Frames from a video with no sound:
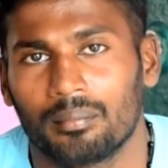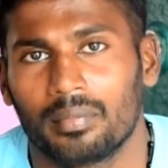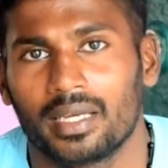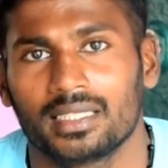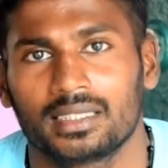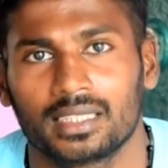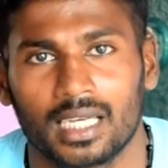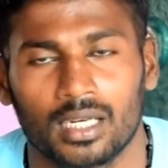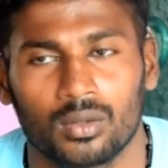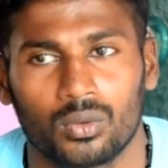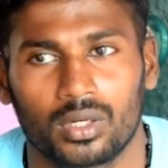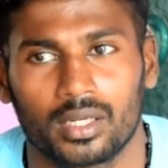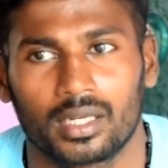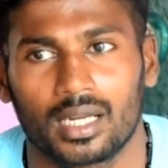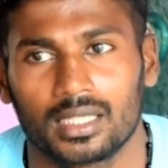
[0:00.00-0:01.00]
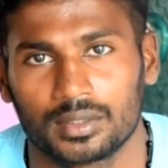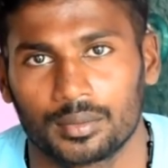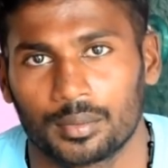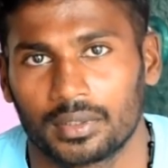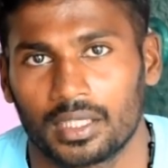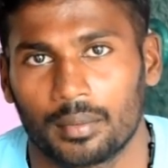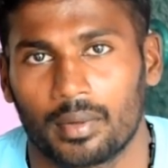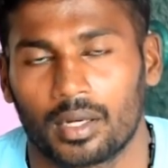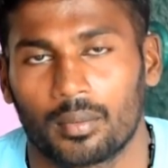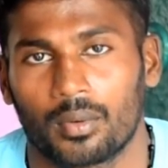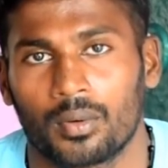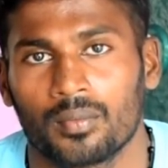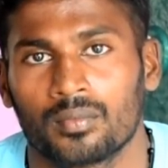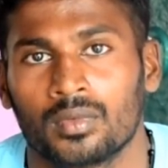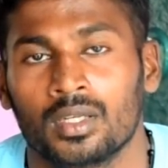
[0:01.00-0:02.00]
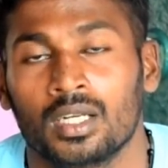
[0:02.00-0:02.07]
பேசிக்கான ஒரு கான்செப்ட் பற்றி தான் பார்க்க போகிறோம்